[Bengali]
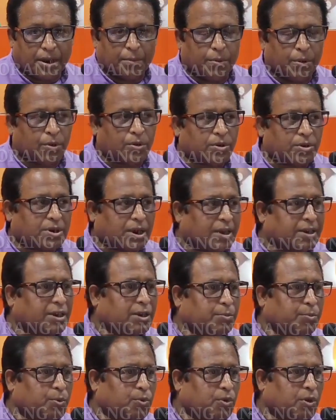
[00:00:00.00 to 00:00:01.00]
এবং
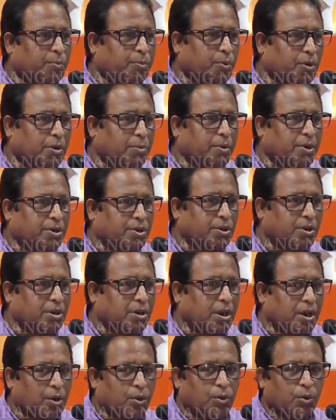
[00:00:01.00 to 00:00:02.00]
শান্তিপূর্ণ পরিবেশেই
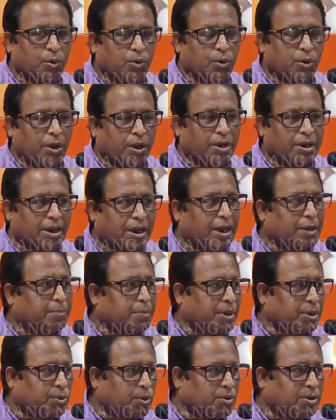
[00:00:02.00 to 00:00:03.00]
উন্নয়নের
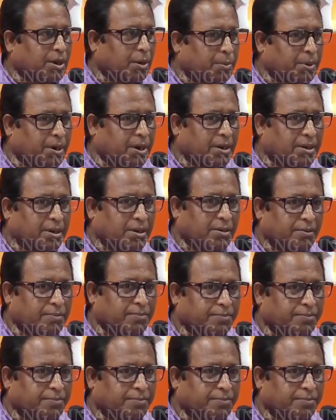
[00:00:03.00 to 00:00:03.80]
একমাত্র চাবি চাবিকাঠি